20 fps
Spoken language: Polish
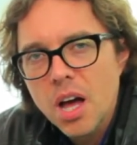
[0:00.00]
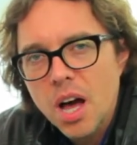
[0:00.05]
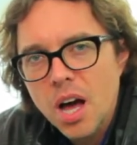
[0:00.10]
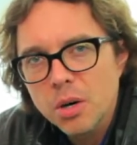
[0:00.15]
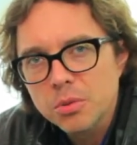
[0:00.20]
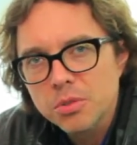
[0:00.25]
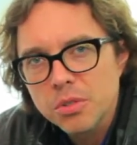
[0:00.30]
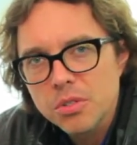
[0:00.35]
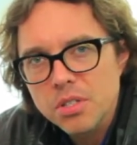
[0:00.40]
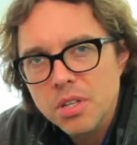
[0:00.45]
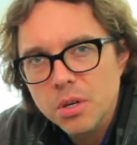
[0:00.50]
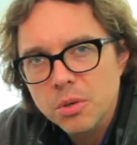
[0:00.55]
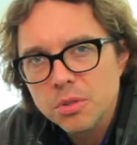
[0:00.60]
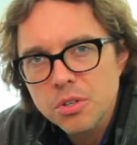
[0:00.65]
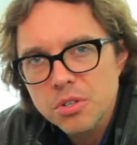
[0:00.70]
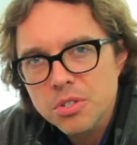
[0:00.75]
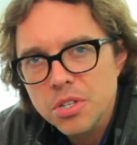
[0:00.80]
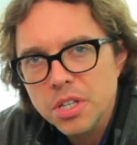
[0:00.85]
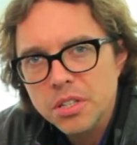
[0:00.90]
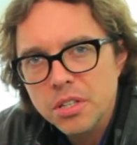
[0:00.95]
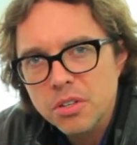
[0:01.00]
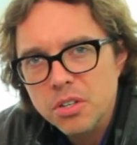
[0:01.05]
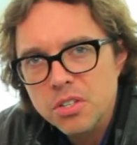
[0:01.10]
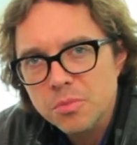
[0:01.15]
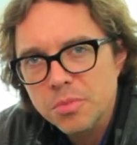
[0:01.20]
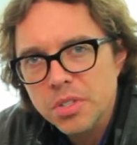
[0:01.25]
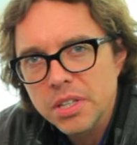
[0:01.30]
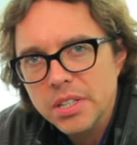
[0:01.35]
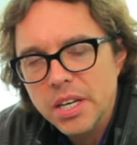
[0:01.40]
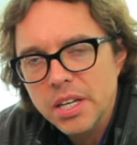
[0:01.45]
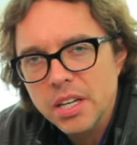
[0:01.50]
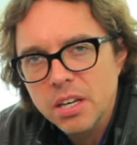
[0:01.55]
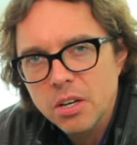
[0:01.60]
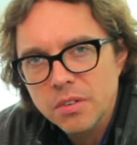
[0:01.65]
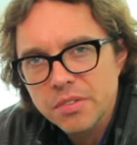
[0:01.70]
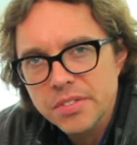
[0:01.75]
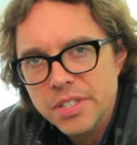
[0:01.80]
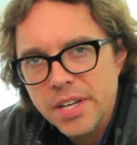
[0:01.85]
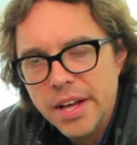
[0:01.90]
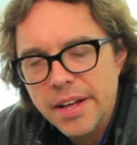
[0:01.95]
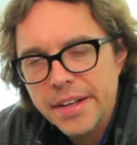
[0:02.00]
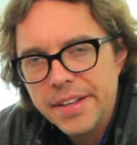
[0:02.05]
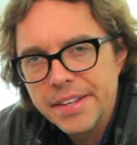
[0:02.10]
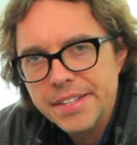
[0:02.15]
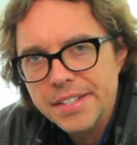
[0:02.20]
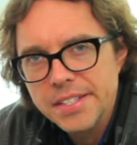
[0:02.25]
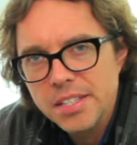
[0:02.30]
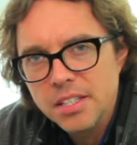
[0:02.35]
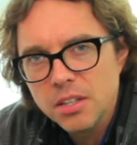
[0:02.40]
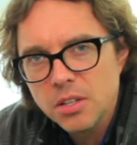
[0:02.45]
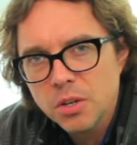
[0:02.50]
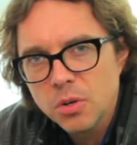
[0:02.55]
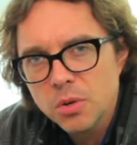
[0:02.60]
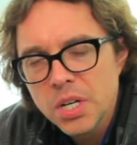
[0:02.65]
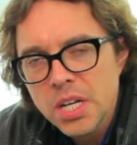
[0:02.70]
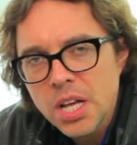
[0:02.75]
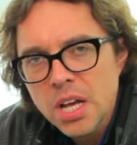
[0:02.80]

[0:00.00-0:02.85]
auto zostało doszczętnie rozbite, kierowca zginął.